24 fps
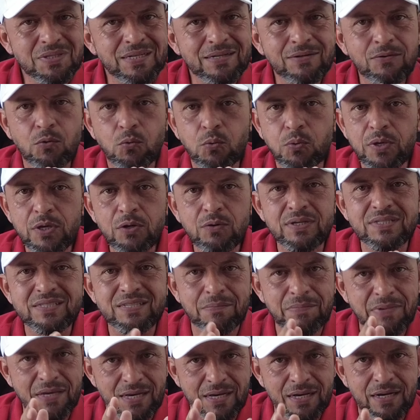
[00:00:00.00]
tranquilo
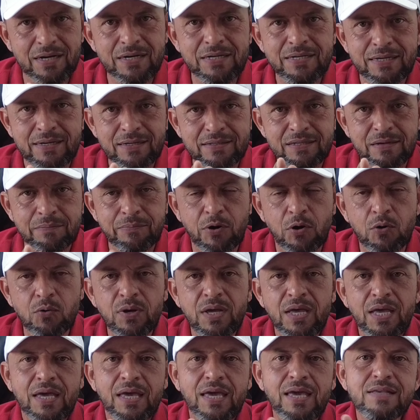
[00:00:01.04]
essa mecânica, tá
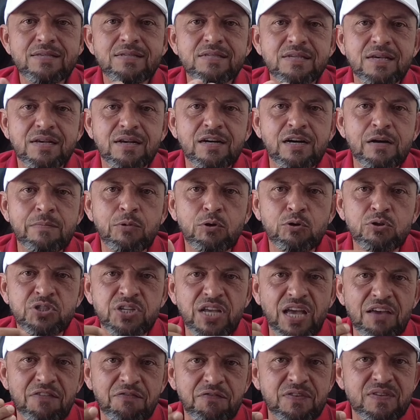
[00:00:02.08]
bom? Esse câmbio é um
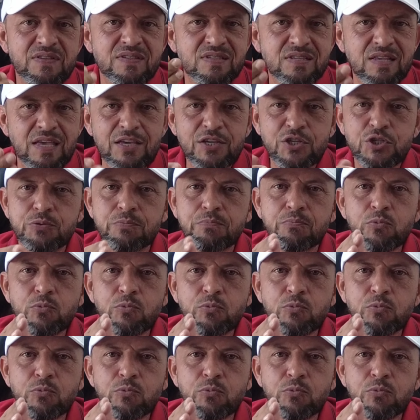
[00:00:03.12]
GF6,